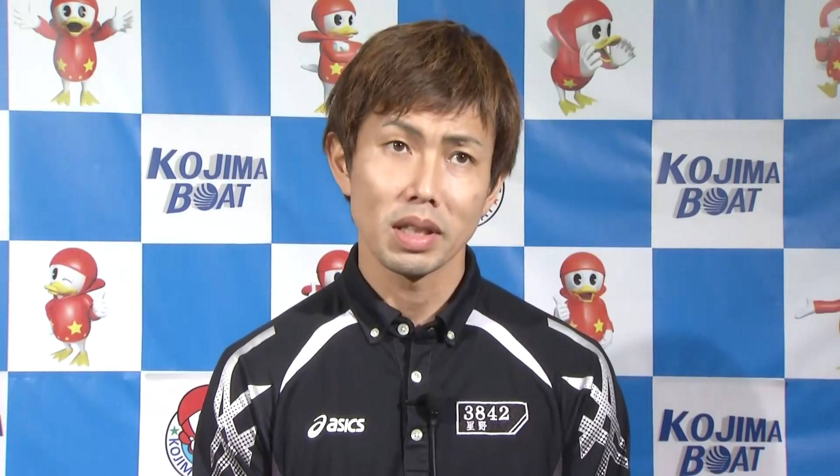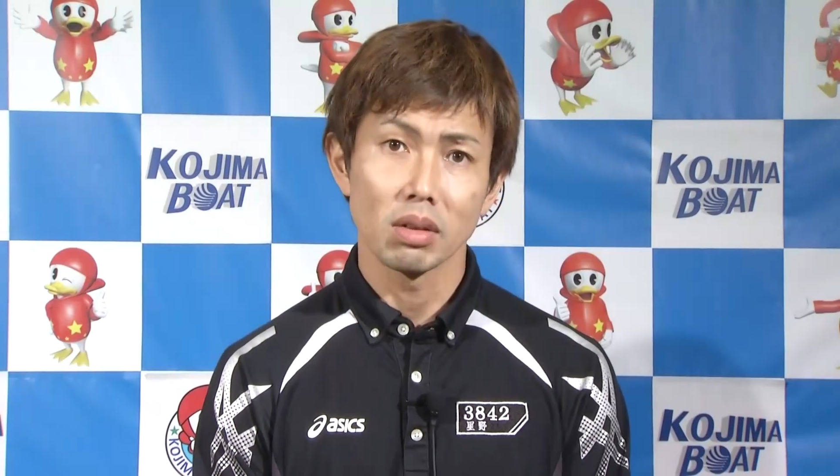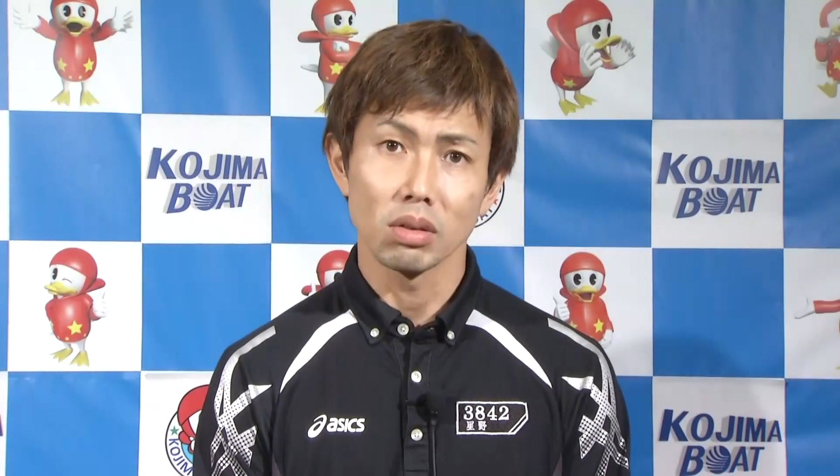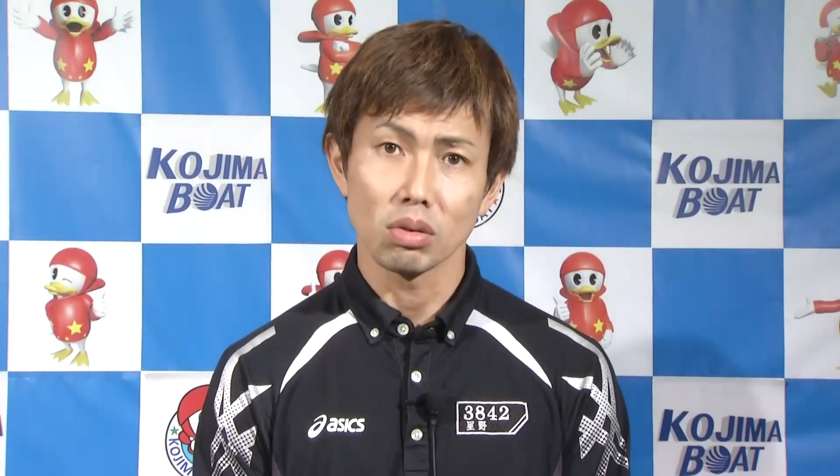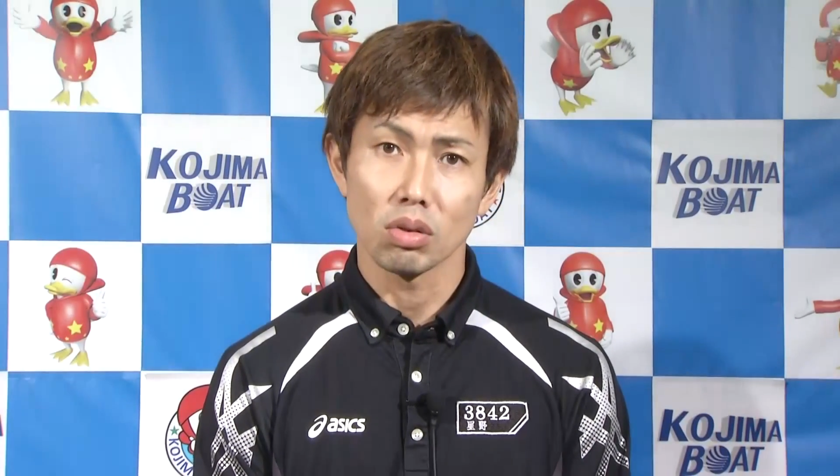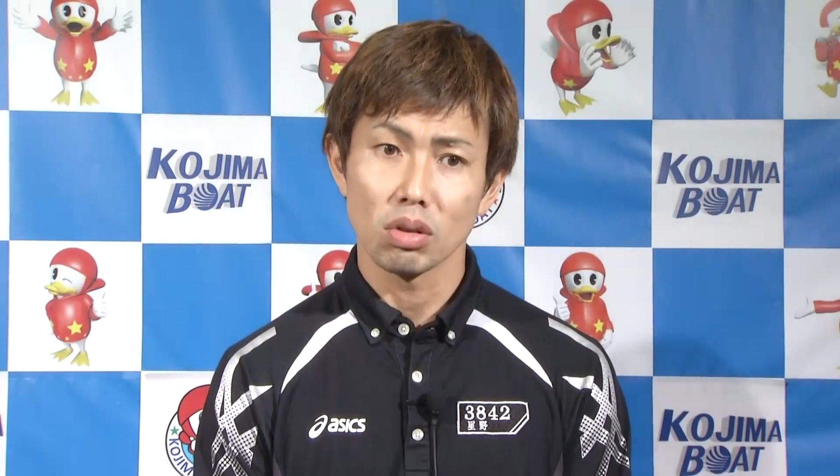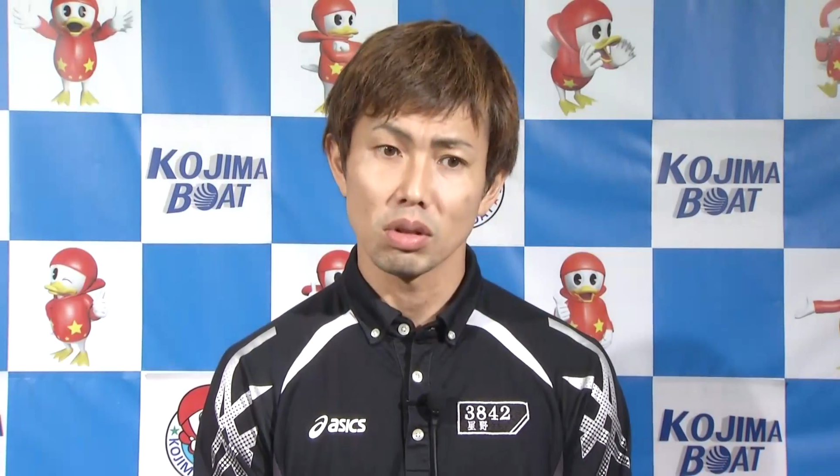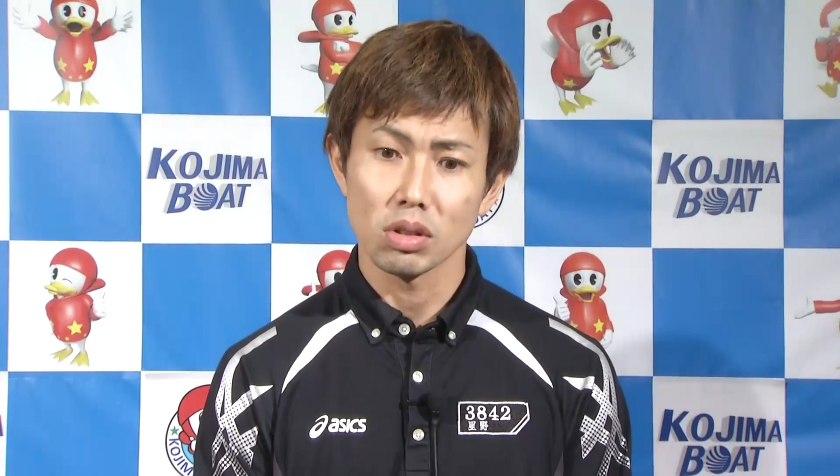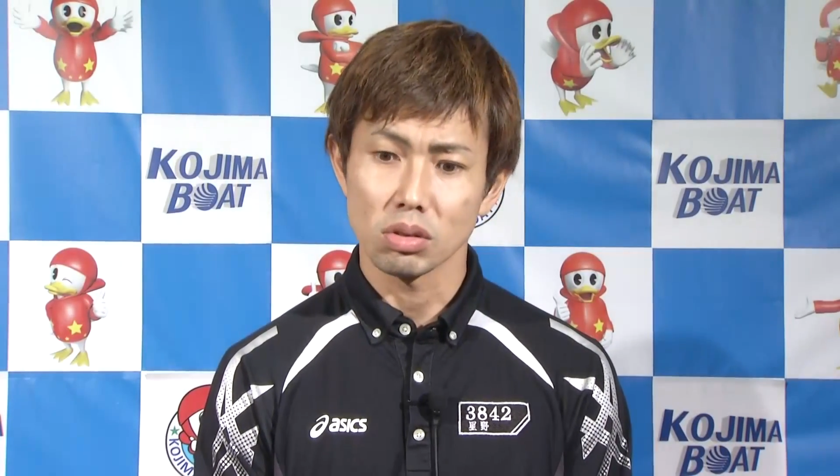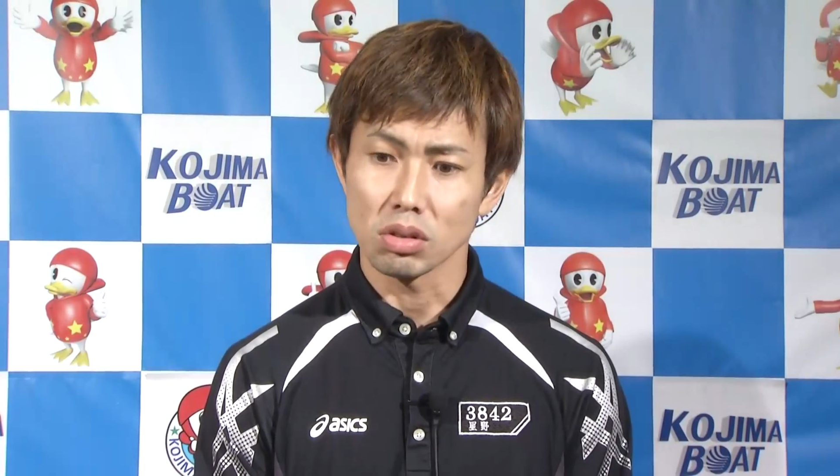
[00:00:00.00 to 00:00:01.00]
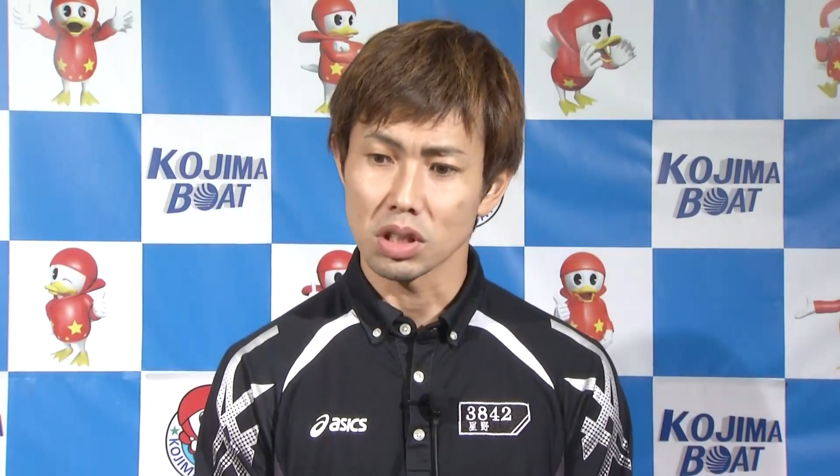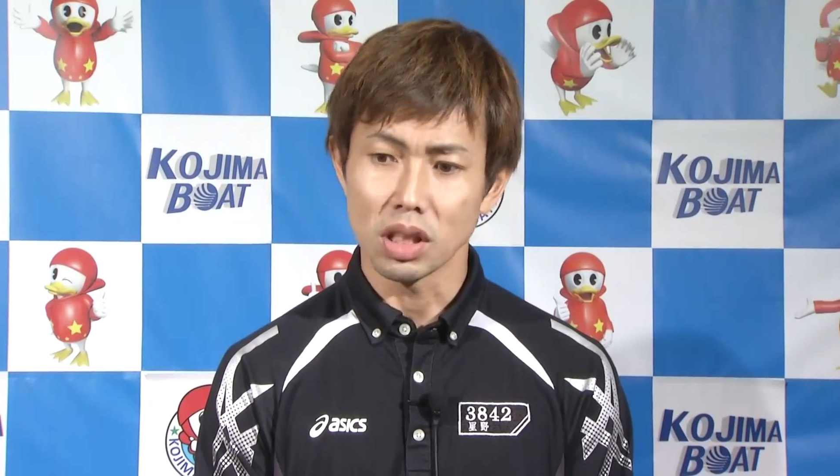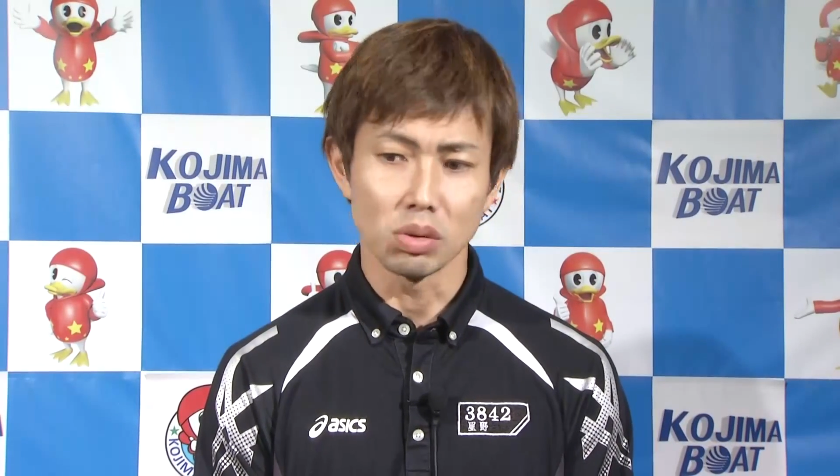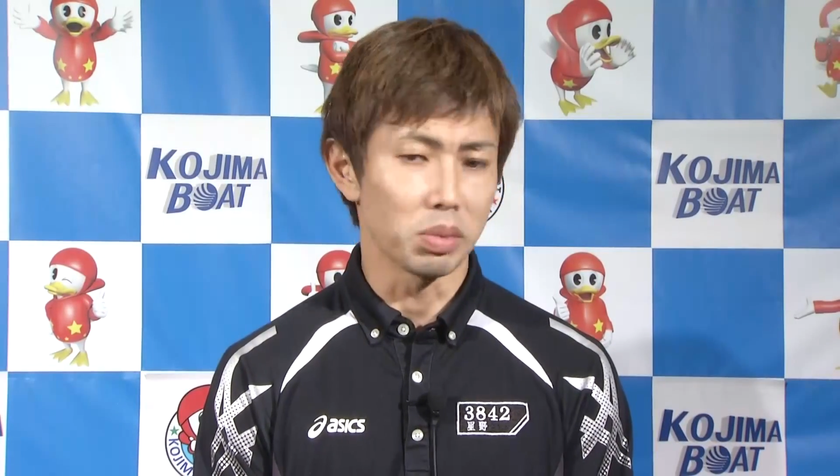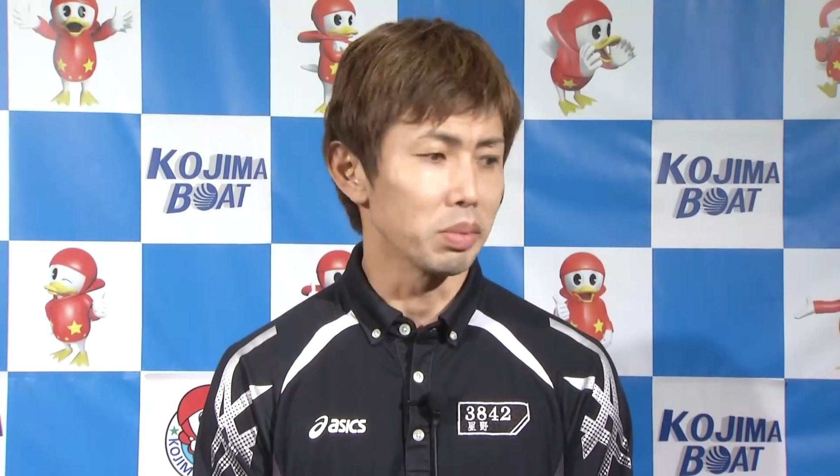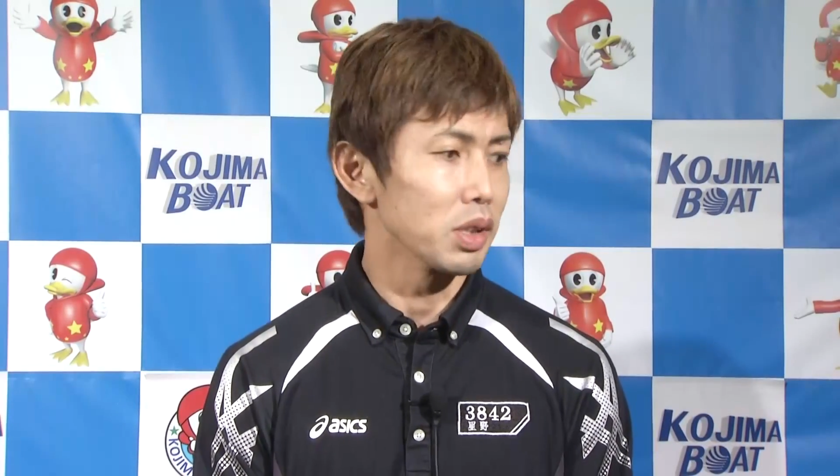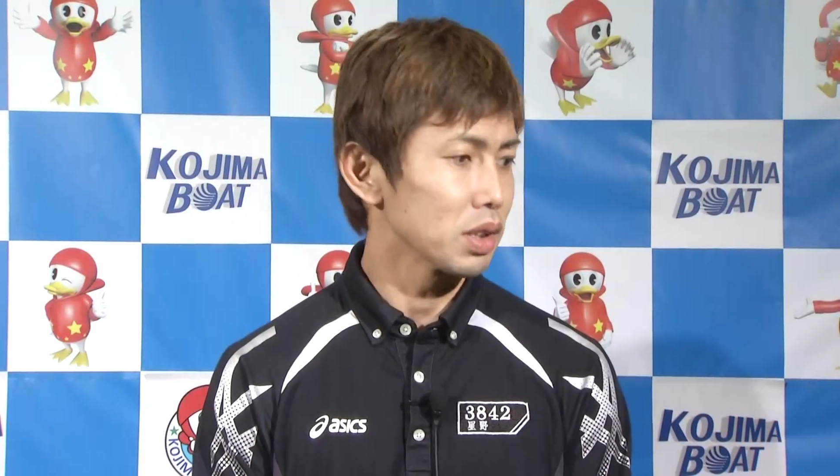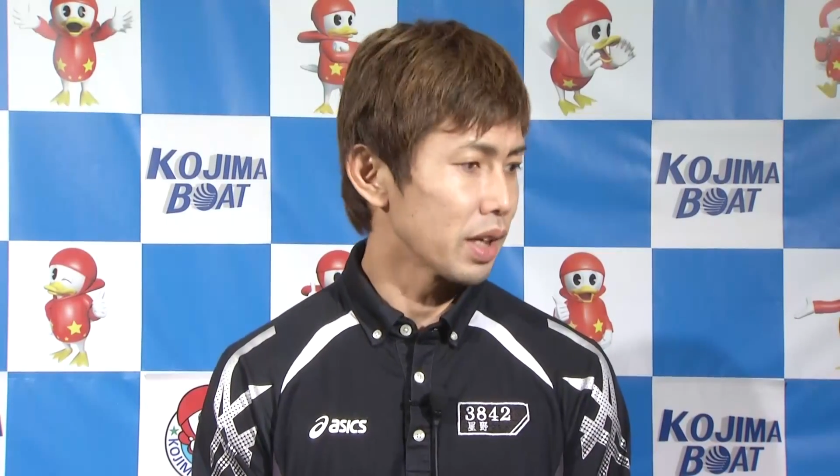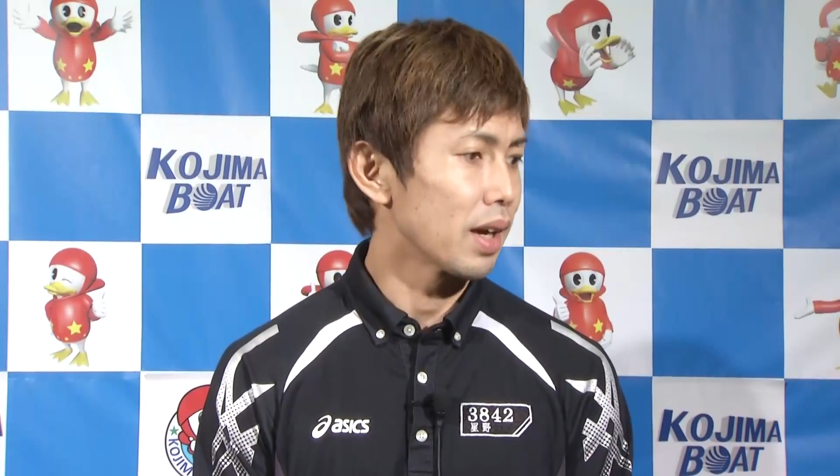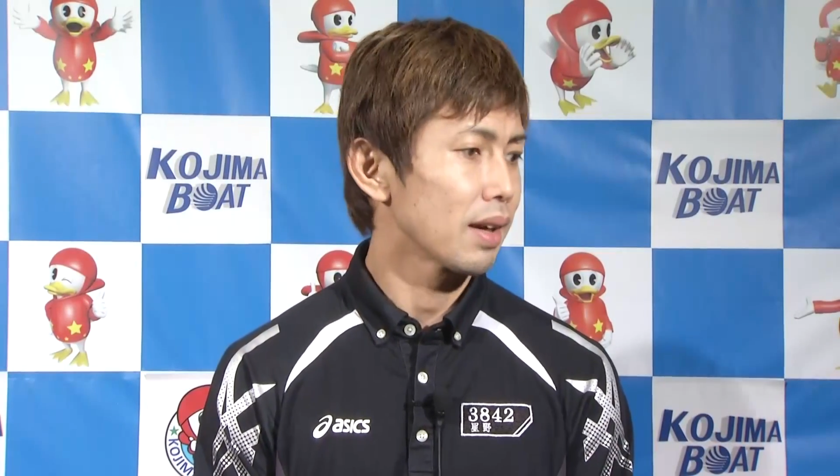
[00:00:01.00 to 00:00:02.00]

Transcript: でのところはちょっと違うと思いますね。